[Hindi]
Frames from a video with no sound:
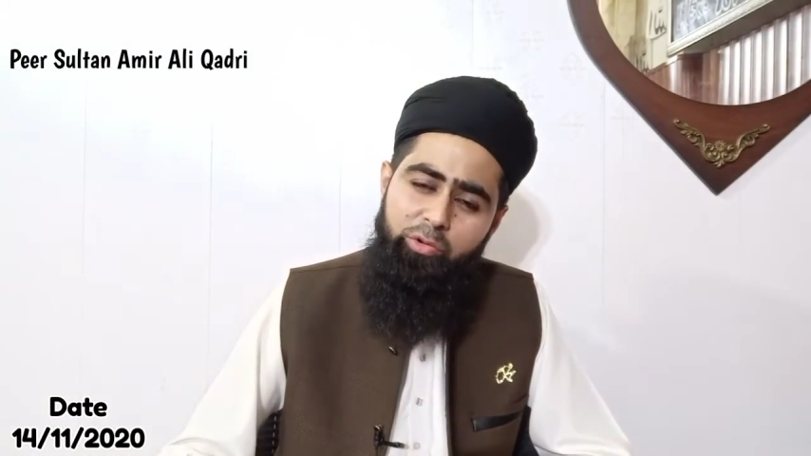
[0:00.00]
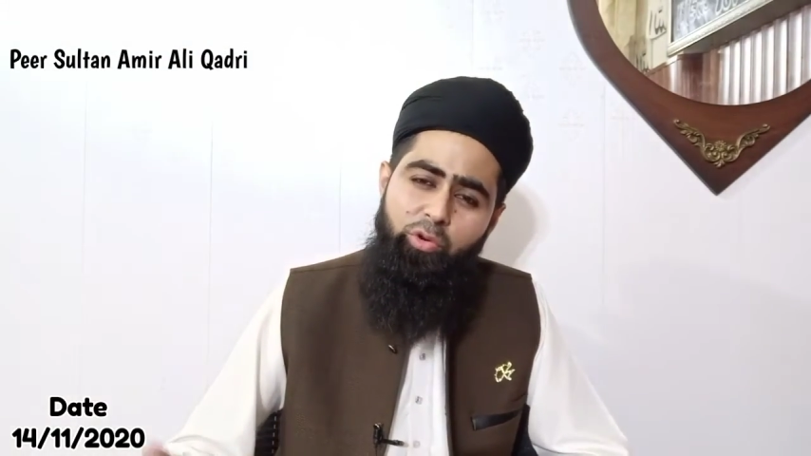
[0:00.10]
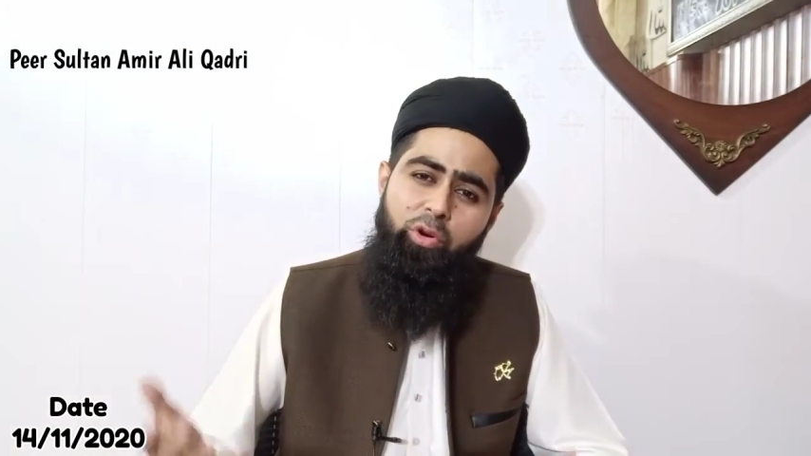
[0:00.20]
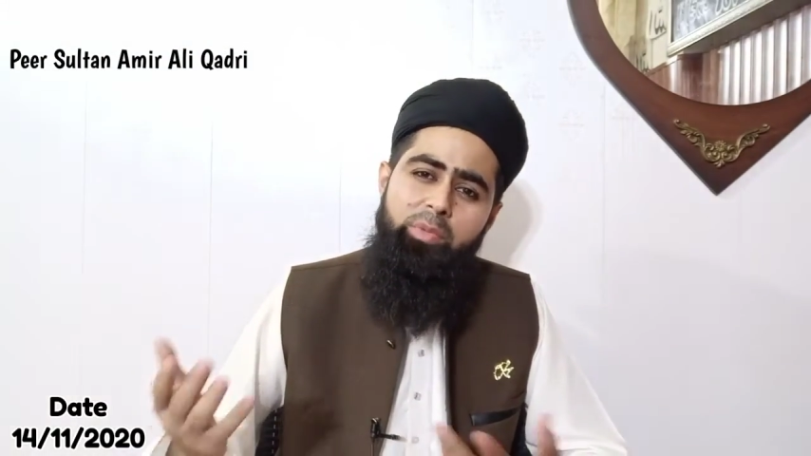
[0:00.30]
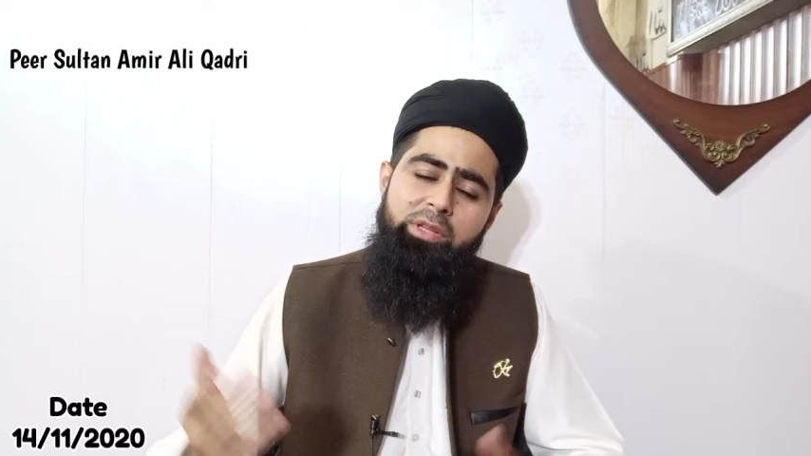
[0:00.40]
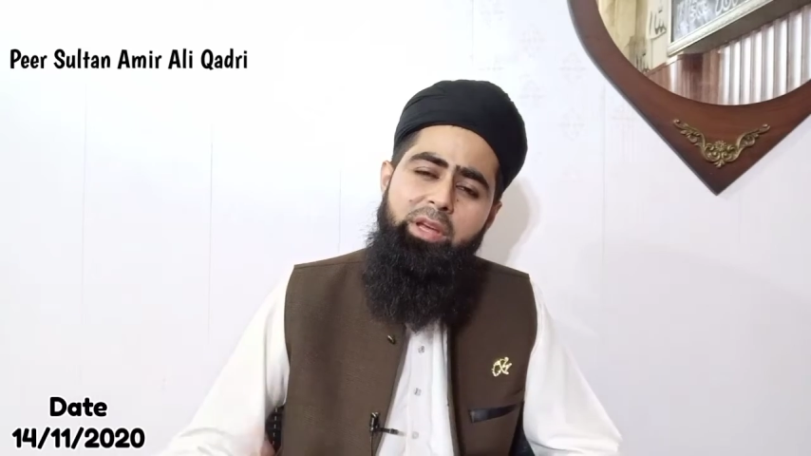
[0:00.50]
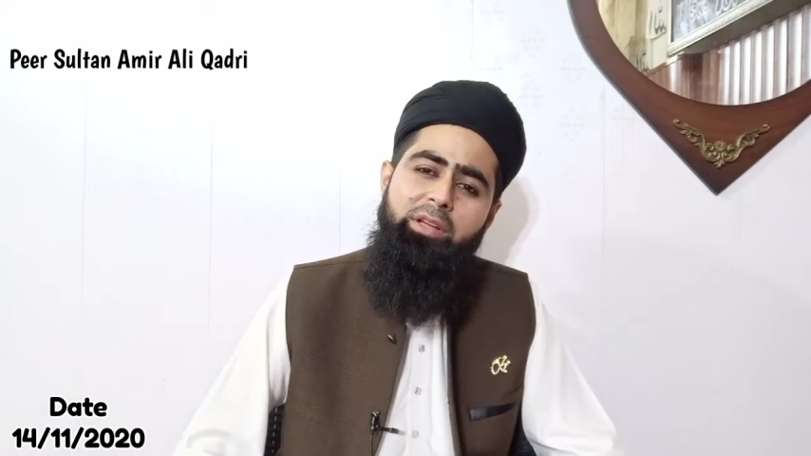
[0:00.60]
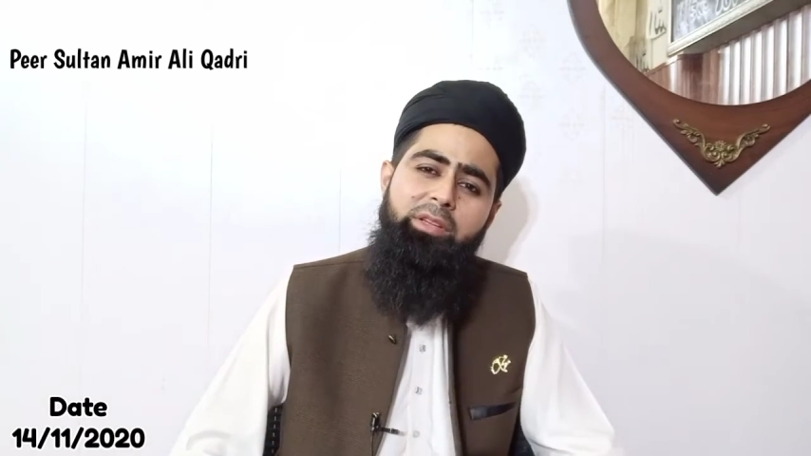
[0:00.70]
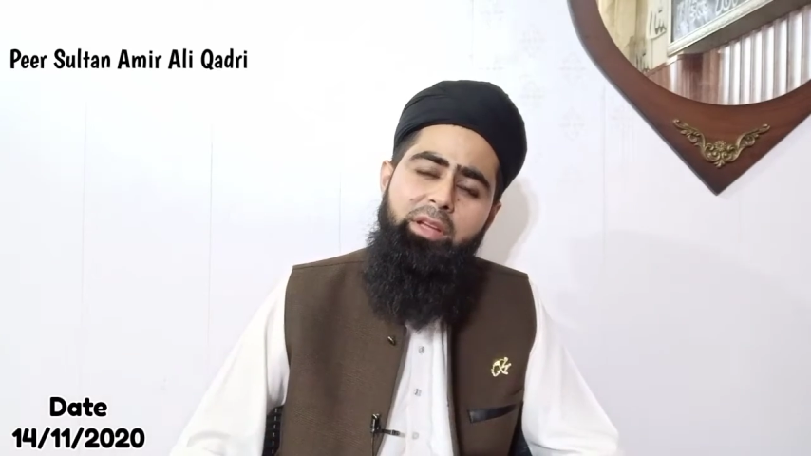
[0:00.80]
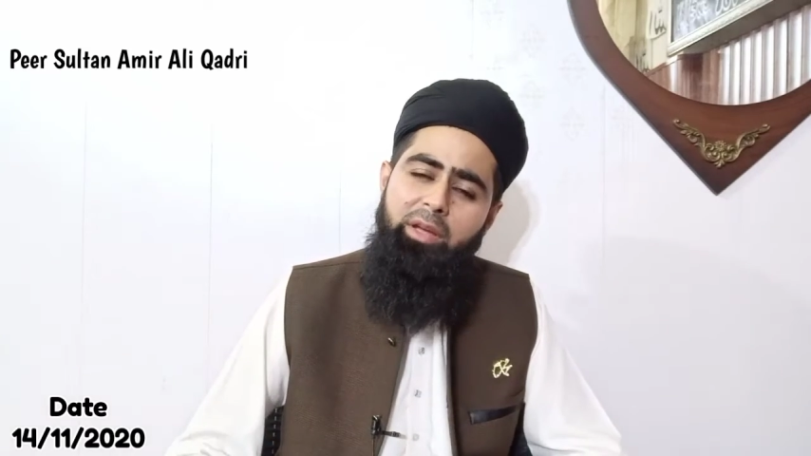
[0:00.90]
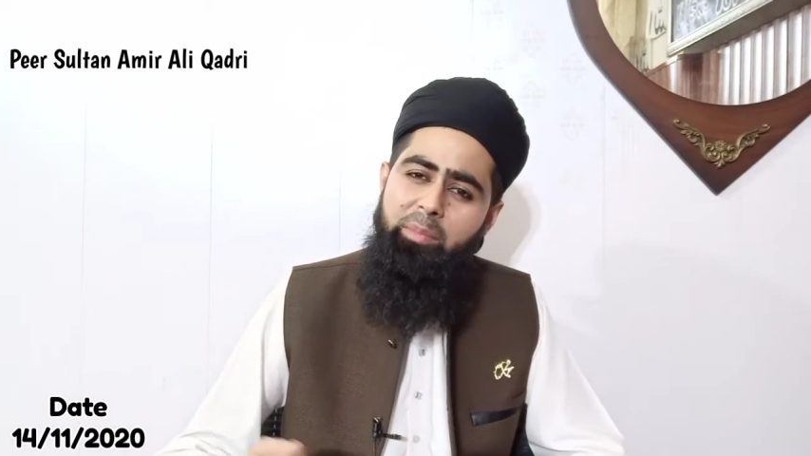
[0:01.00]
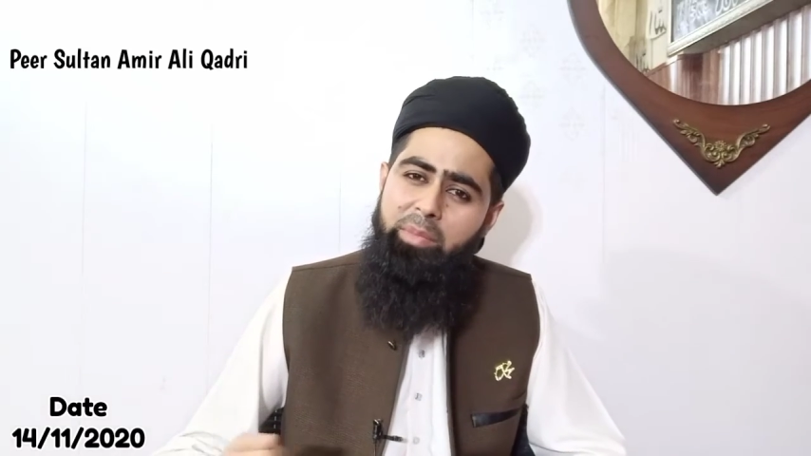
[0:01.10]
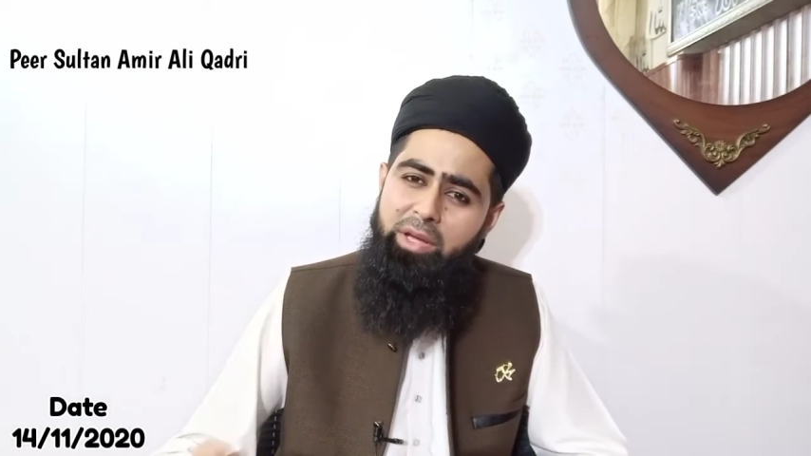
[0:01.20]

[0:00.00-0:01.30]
औरतों को भी देखते हैं